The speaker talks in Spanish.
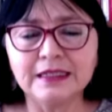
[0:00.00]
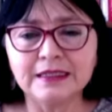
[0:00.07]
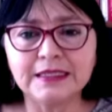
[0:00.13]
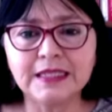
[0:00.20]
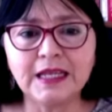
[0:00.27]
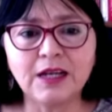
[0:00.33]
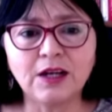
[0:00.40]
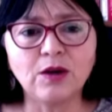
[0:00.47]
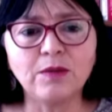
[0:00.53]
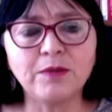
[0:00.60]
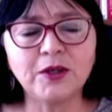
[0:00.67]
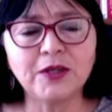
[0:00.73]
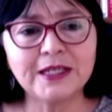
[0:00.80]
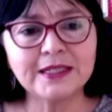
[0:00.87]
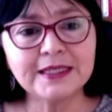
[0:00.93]
Sí,
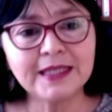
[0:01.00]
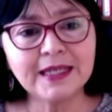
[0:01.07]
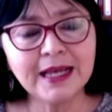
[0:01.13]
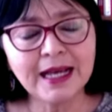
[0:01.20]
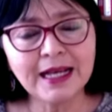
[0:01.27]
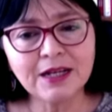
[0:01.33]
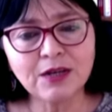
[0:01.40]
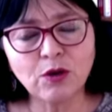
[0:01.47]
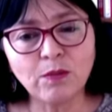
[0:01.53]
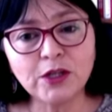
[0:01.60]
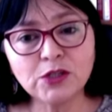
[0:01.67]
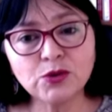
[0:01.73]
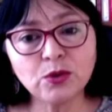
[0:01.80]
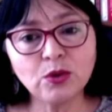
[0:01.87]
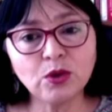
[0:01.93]
como decía, como
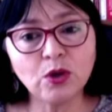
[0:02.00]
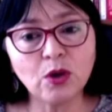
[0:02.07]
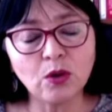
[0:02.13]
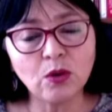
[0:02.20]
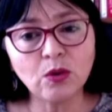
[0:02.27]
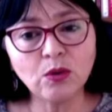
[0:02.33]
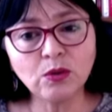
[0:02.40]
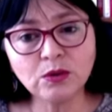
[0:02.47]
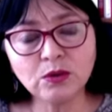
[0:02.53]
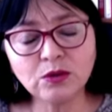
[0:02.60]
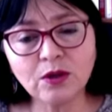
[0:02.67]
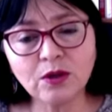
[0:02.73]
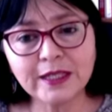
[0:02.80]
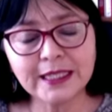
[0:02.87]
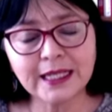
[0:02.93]
es un
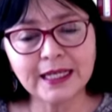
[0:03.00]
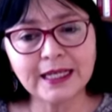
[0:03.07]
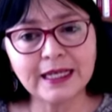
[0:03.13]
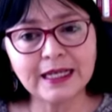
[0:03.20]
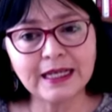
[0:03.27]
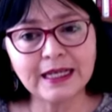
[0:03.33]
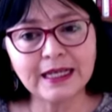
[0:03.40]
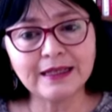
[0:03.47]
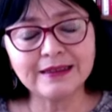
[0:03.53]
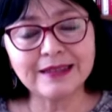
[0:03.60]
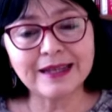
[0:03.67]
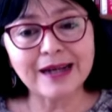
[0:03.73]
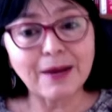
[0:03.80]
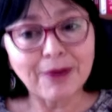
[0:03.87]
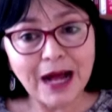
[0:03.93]
conjunto de
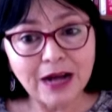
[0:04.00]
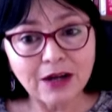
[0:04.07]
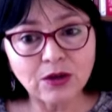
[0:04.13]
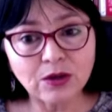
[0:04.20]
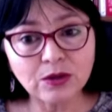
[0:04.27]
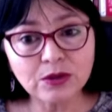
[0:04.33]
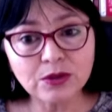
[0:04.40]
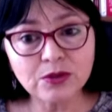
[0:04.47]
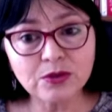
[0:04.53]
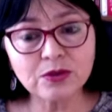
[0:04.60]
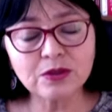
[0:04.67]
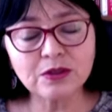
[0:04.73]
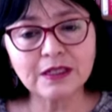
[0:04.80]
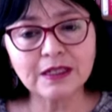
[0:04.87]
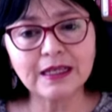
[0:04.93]

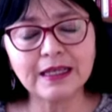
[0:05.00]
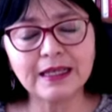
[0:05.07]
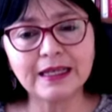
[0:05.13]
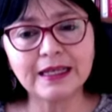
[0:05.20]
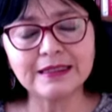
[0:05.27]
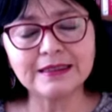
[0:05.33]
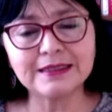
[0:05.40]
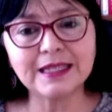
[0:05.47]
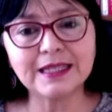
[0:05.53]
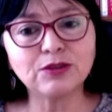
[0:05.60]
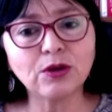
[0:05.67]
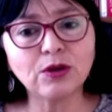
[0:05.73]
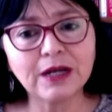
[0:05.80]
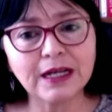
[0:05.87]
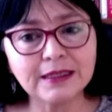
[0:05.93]
trabajos, eh, se
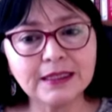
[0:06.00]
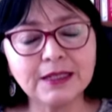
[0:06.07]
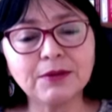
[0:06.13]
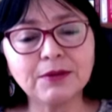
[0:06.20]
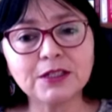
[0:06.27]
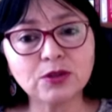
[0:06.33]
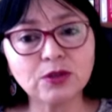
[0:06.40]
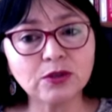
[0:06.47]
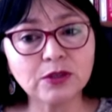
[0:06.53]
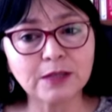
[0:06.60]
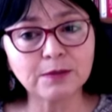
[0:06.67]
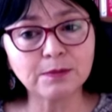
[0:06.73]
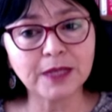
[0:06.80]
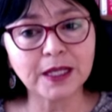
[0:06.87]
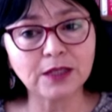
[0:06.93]
tocan diversos
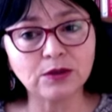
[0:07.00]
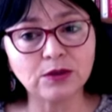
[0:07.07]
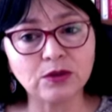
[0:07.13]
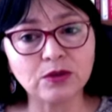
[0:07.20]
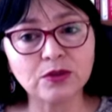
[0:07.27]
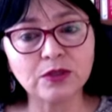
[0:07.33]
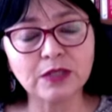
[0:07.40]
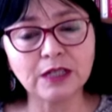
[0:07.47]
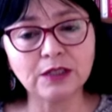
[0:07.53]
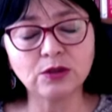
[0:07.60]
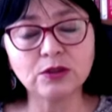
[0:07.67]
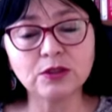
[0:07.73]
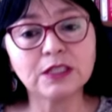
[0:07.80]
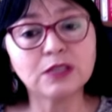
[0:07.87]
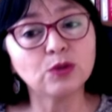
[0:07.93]
aspectos.
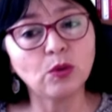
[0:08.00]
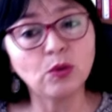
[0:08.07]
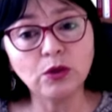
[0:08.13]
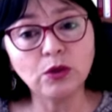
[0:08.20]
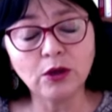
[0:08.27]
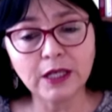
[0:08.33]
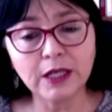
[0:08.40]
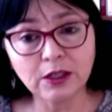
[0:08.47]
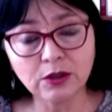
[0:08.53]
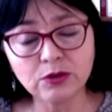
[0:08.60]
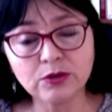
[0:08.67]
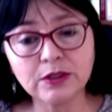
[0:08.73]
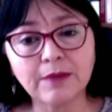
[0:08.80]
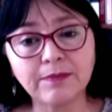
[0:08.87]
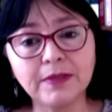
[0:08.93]
Entonces, uno de ellos
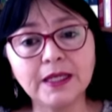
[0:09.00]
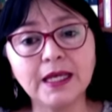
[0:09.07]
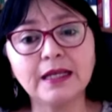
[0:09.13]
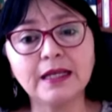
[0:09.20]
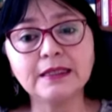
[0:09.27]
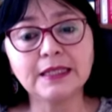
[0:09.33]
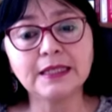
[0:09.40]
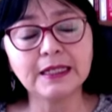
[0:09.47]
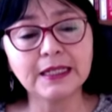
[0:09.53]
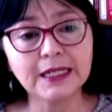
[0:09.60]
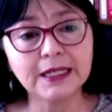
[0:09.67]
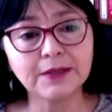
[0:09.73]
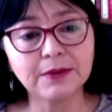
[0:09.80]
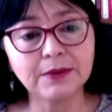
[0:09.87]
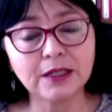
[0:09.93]
también tiene
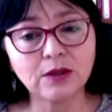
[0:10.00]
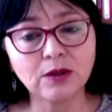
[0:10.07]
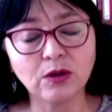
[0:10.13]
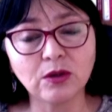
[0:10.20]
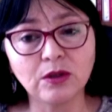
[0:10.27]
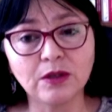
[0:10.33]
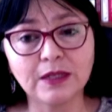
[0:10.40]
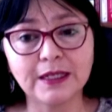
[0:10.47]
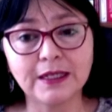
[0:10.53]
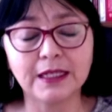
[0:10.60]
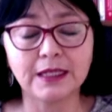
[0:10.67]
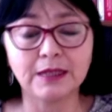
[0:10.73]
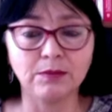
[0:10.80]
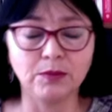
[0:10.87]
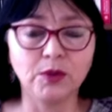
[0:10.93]
que ver con lo
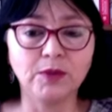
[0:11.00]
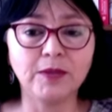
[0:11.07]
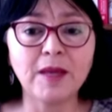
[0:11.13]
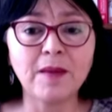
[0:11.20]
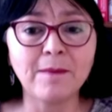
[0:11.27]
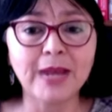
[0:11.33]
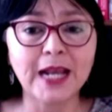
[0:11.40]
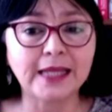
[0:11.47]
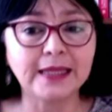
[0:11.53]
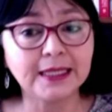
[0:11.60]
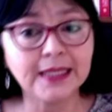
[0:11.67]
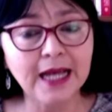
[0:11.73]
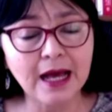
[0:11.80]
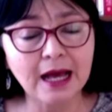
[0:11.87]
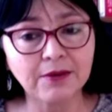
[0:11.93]
que muy bien
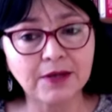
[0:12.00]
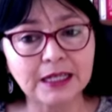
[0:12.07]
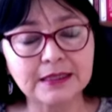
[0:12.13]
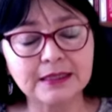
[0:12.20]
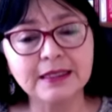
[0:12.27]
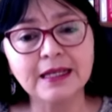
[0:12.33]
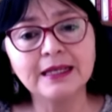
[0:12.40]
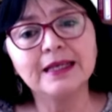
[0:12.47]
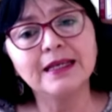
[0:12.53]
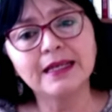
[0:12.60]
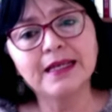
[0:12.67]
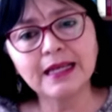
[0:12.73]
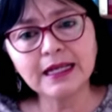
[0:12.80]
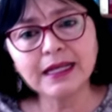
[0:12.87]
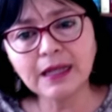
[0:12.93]
planteabas,
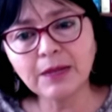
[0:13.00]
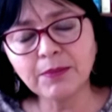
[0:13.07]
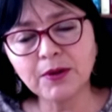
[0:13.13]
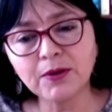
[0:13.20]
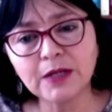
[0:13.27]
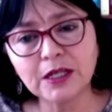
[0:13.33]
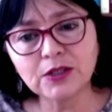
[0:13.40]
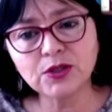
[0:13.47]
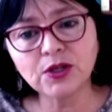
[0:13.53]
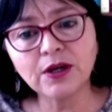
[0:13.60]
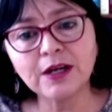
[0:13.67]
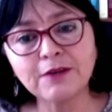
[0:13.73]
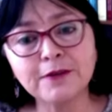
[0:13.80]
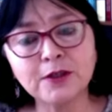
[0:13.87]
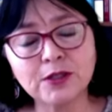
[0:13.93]
que es la población
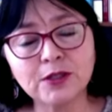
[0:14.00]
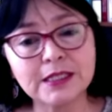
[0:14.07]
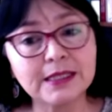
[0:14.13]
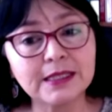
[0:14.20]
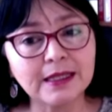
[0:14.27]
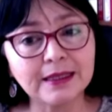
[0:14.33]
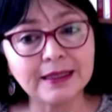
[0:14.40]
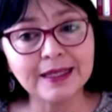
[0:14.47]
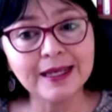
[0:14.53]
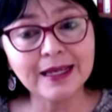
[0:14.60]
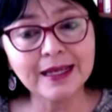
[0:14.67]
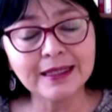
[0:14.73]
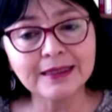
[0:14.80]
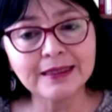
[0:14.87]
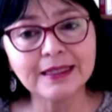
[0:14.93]

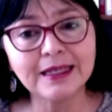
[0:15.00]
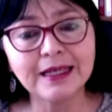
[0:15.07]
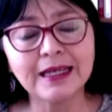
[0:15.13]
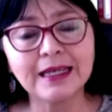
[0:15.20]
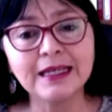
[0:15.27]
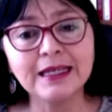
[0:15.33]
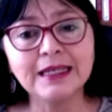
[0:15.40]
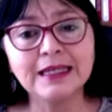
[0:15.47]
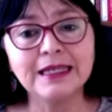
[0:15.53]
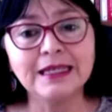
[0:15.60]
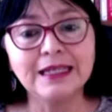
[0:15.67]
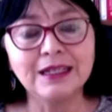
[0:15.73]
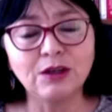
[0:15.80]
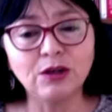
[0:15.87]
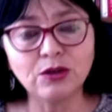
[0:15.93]
afrodescendiente,
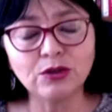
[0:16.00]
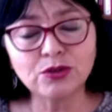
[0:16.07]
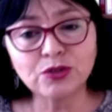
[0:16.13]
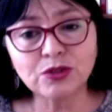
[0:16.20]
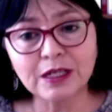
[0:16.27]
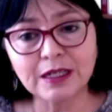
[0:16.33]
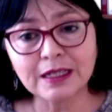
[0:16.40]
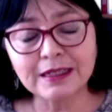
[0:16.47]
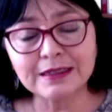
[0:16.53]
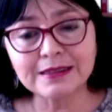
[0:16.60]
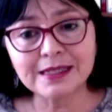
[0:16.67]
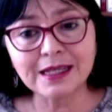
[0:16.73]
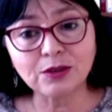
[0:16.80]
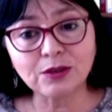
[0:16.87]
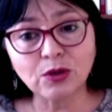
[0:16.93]
los eh,
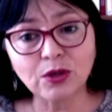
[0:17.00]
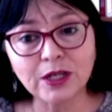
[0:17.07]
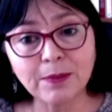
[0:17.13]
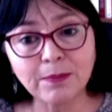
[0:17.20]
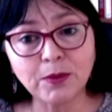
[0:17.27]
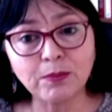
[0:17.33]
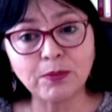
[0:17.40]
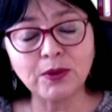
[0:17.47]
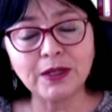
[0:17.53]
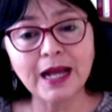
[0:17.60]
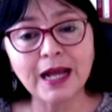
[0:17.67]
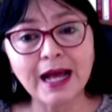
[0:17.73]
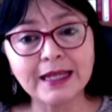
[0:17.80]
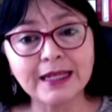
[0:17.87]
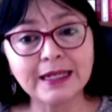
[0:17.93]
sectores
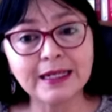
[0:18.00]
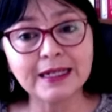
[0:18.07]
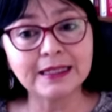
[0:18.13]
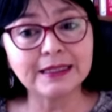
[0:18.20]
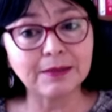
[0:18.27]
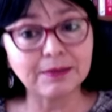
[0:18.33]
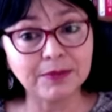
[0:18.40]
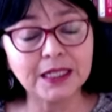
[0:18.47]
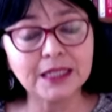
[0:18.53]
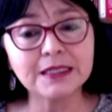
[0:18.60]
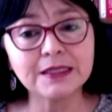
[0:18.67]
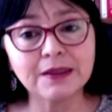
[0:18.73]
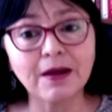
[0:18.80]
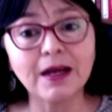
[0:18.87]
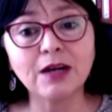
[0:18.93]
populares que también
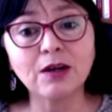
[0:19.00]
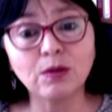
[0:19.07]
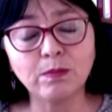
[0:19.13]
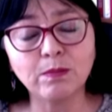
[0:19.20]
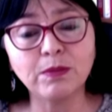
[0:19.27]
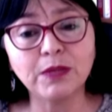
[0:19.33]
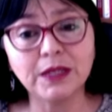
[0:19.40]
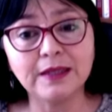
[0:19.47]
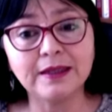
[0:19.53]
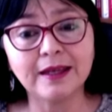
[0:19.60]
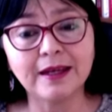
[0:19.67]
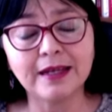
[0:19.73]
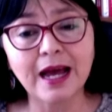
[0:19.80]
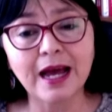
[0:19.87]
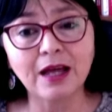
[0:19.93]
estaban
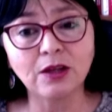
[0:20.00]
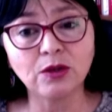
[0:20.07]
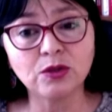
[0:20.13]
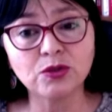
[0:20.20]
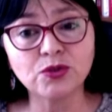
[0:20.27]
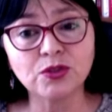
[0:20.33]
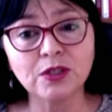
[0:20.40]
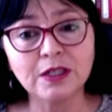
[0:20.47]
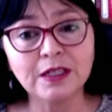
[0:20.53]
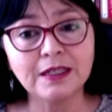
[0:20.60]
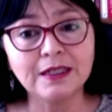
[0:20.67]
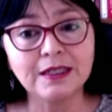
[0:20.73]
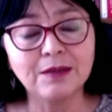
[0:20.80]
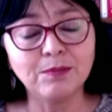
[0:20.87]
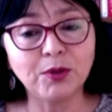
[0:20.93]
integrados
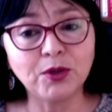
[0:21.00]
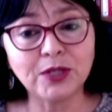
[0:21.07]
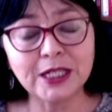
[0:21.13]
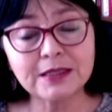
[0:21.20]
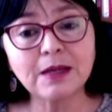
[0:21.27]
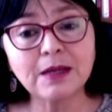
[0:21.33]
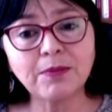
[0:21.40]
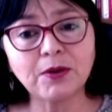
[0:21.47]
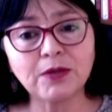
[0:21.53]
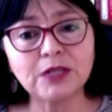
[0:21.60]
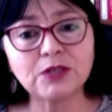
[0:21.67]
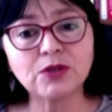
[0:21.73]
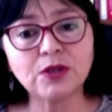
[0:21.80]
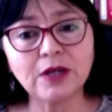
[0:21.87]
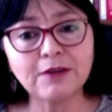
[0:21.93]
por esta
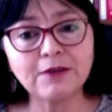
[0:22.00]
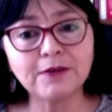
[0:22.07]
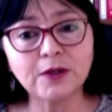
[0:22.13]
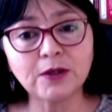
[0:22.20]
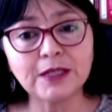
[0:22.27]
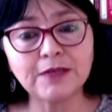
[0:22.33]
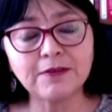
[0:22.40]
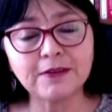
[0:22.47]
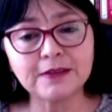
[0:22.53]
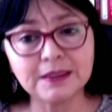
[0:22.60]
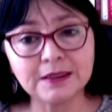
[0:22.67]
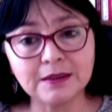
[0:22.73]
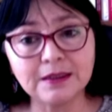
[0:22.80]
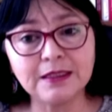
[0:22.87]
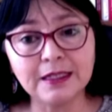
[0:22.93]
población
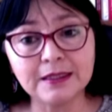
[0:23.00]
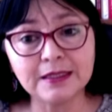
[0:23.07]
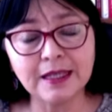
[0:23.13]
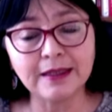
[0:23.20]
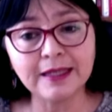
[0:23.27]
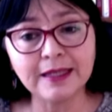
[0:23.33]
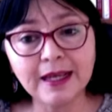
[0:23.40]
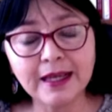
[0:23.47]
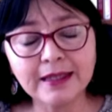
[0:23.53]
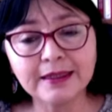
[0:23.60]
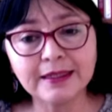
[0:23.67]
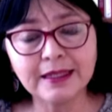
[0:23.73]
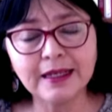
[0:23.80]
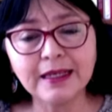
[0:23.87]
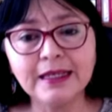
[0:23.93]

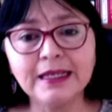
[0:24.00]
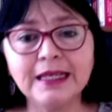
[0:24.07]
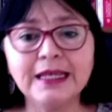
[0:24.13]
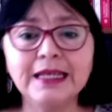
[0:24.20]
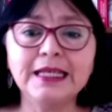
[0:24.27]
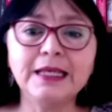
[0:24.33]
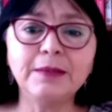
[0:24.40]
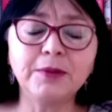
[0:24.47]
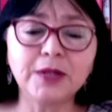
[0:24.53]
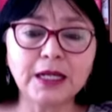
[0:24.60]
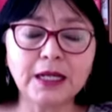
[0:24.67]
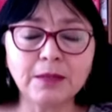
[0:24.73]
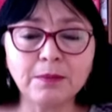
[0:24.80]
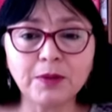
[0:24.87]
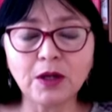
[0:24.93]
afrodescendiente. Y por
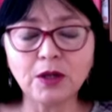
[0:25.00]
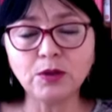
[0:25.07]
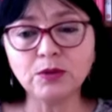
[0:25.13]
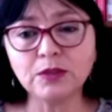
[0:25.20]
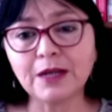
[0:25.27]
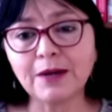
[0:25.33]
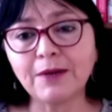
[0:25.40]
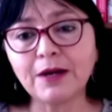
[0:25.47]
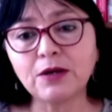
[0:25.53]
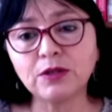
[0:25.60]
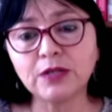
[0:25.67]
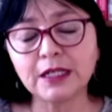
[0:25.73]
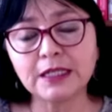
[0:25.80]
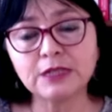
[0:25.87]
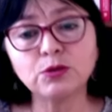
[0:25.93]
ejemplo, hay un trabajo
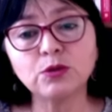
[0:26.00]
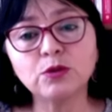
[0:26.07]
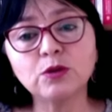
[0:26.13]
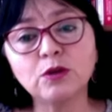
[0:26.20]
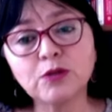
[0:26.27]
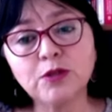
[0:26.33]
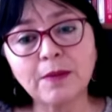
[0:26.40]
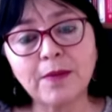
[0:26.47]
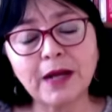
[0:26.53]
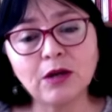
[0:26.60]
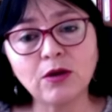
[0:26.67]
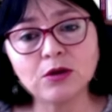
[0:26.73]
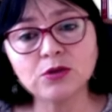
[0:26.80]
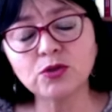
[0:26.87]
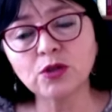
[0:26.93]
de Jesús Poza
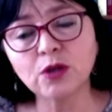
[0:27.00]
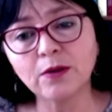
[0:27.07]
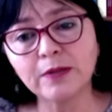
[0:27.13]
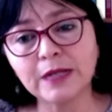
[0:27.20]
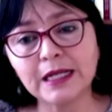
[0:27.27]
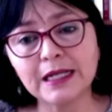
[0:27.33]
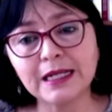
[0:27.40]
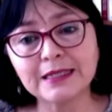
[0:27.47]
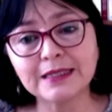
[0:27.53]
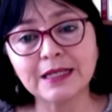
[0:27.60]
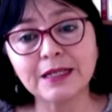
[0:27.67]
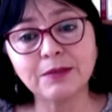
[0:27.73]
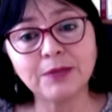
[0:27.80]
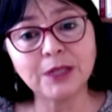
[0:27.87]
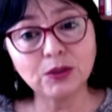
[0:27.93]
Malón sobre la
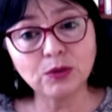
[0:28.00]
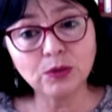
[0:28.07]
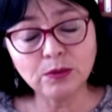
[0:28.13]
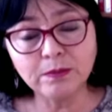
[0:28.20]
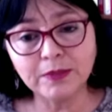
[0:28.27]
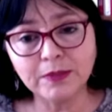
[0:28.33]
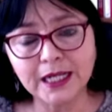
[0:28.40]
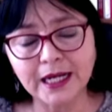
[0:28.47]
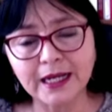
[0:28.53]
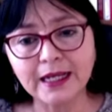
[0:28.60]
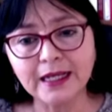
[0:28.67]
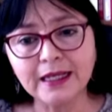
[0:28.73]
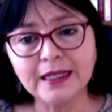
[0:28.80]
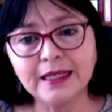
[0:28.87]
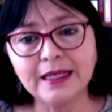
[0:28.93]
servidumbre
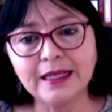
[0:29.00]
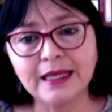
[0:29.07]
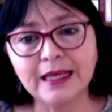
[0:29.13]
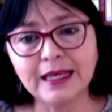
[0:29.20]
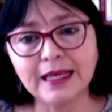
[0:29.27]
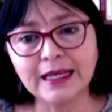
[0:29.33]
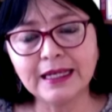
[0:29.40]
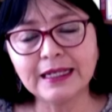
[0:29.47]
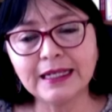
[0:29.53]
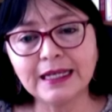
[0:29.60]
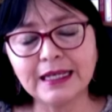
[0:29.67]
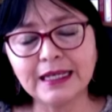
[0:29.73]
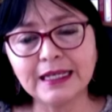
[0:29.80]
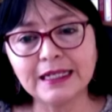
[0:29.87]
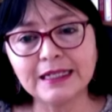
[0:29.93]
en
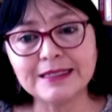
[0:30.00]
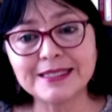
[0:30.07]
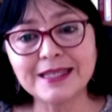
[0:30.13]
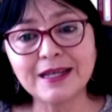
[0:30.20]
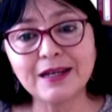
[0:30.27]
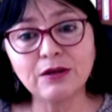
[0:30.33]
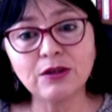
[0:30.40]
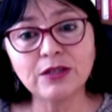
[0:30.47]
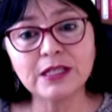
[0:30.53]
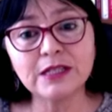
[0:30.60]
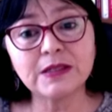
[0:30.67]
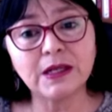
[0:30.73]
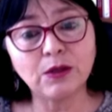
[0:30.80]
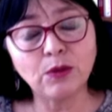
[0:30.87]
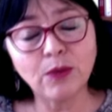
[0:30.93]
el siglo
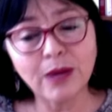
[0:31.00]
XIX,